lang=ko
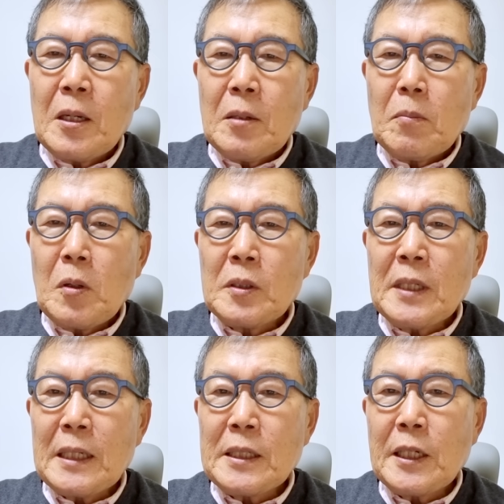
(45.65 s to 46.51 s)
물론
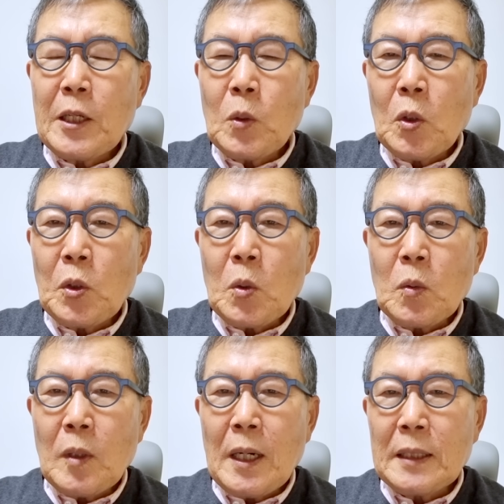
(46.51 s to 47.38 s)
자신의
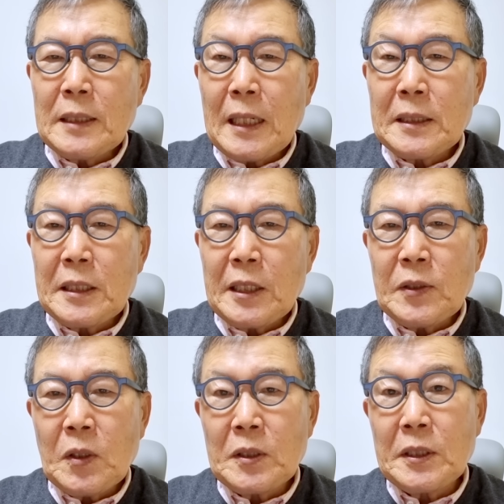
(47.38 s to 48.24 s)
노력과 자신의
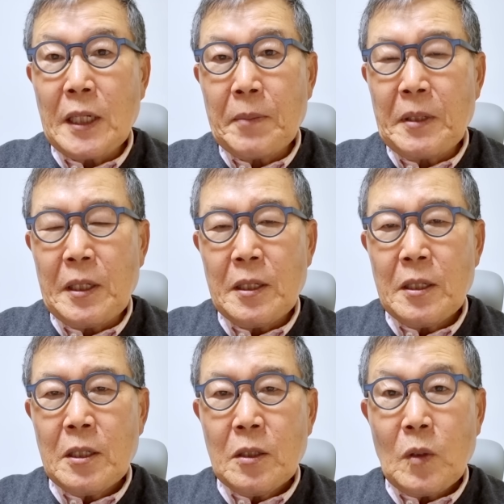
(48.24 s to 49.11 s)
성실함이
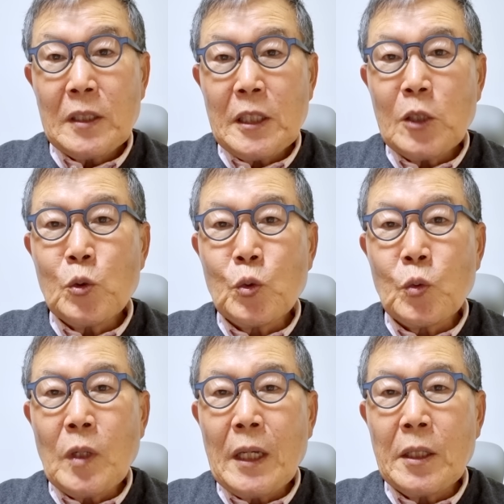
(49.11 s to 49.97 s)
굉장히
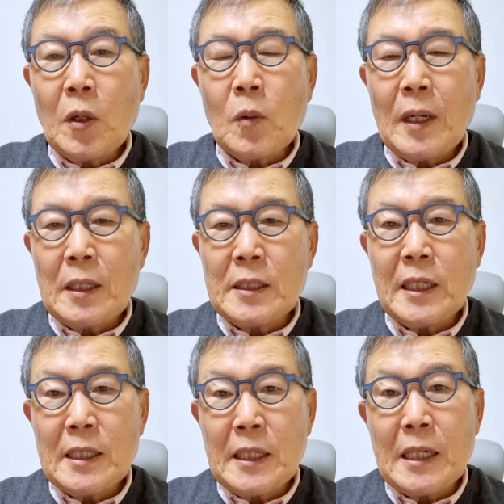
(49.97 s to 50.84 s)
중요한 역할을
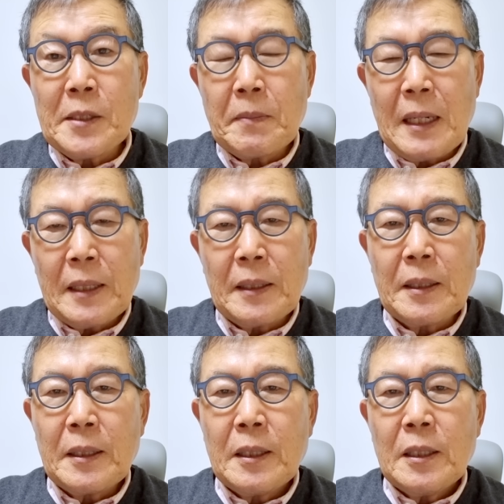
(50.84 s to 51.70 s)
차지하지만